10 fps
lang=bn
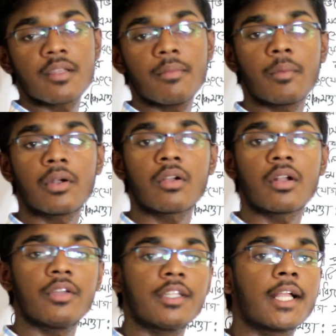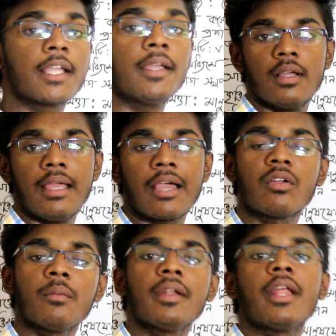ব্যবহার করা হয়ে থাকে এখন
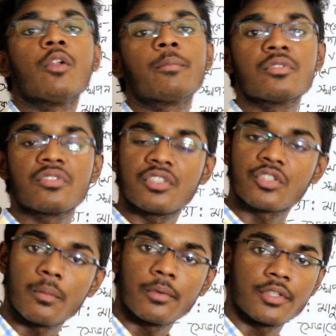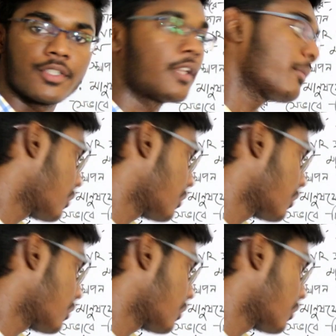আমরা ন্যানো প্রযুক্তি সম্বন্ধে জানব